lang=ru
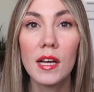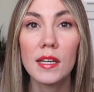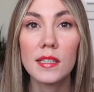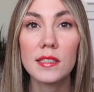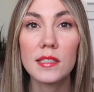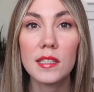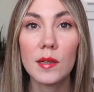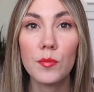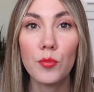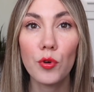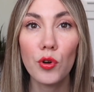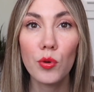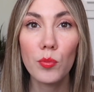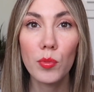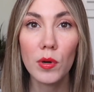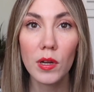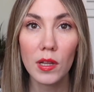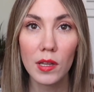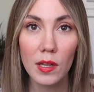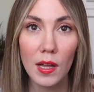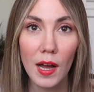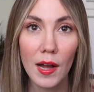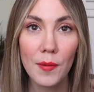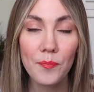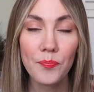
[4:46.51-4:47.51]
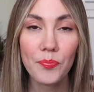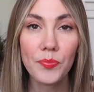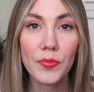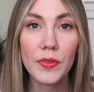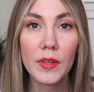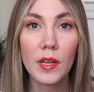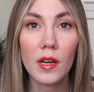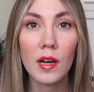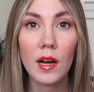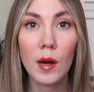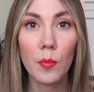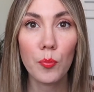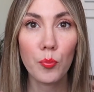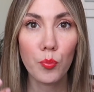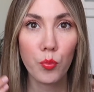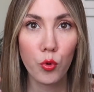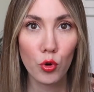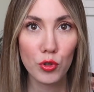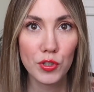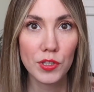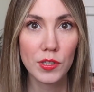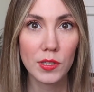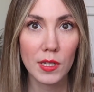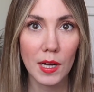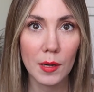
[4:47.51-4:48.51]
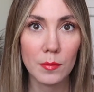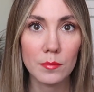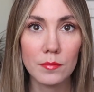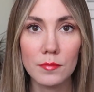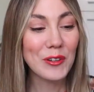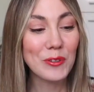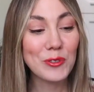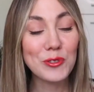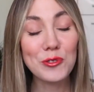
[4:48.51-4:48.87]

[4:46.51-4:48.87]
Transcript: с собой брала а, по делам.